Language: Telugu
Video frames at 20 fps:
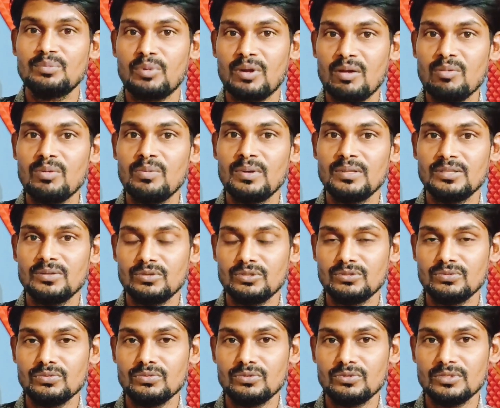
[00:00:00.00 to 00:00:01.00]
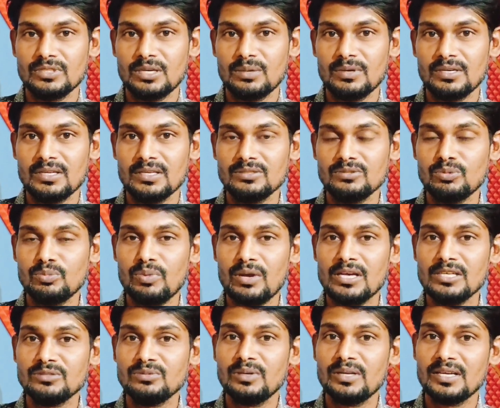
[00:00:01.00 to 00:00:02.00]
ఈ ప్రాబ్లం అయితే వస్తూ ఉంటుందన్నమాట సో
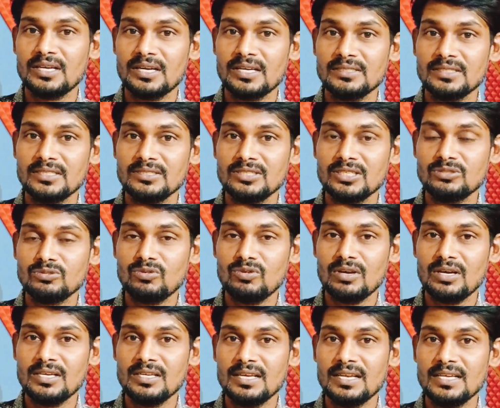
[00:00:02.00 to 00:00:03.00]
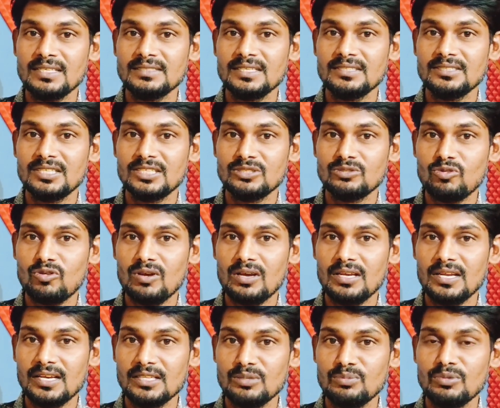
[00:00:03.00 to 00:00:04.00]
పాస్వర్డ్ ఎక్కడ చేంజ్ చేసుకోవాలి ఎలా చేంజ్
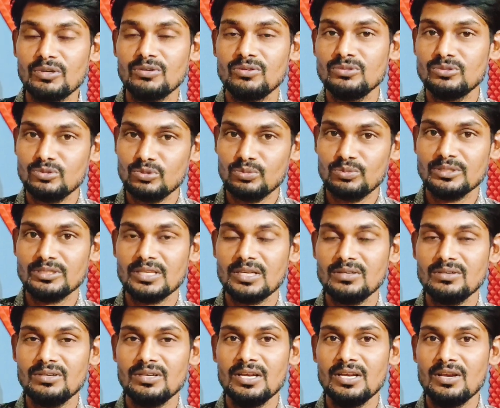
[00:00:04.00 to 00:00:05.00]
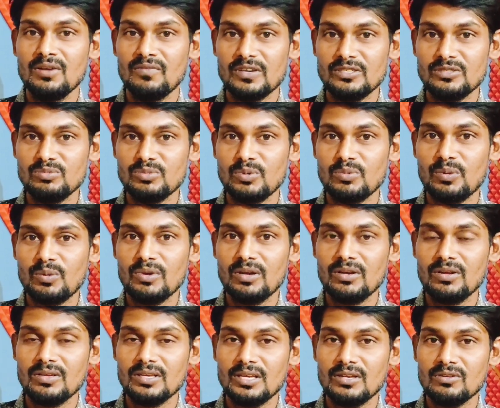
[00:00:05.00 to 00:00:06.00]
చేసుకోవాలి అనేది మీకు చూపిస్తాను ఫస్ట్ మీ
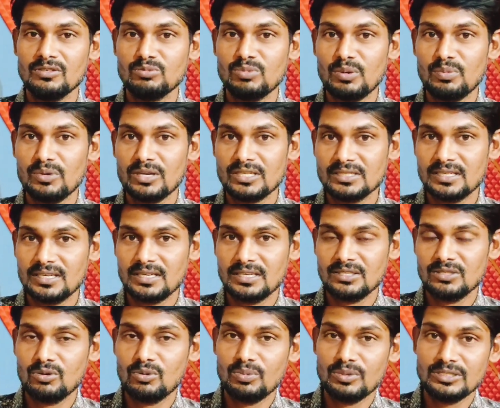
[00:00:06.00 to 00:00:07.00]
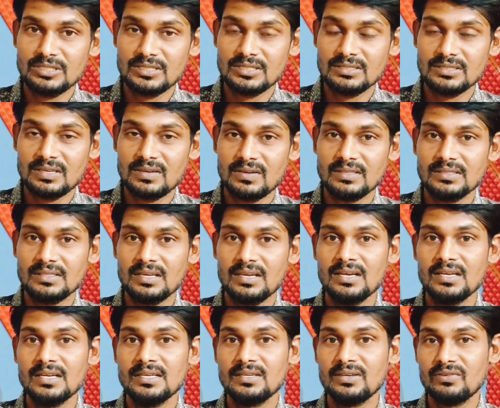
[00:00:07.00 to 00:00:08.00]
మొబైల్లో ఏనో ఎస్బీ అప్లికేషన్ అనేది ఓపెన్ చేసిన తర్వాత
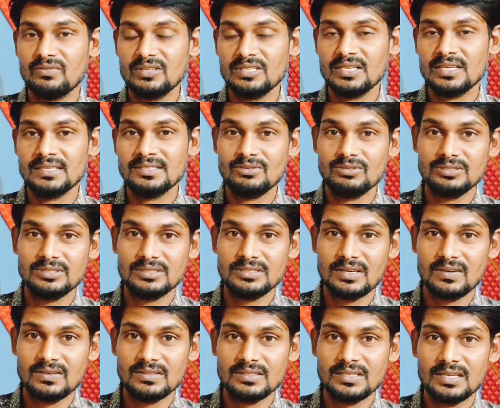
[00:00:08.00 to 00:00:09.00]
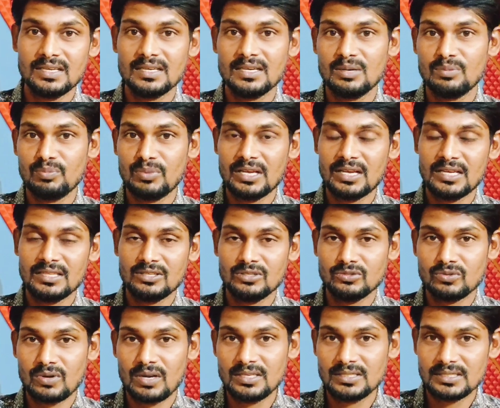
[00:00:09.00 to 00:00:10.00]
ఇంటర్ఫేస్లో అయితే వచ్చిన తర్వాత ఇక్కడ పైకి అయితే
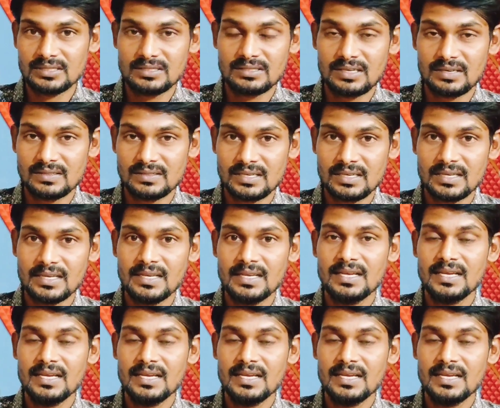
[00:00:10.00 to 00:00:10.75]
స్క్రాల్ చేసిన తర్వాత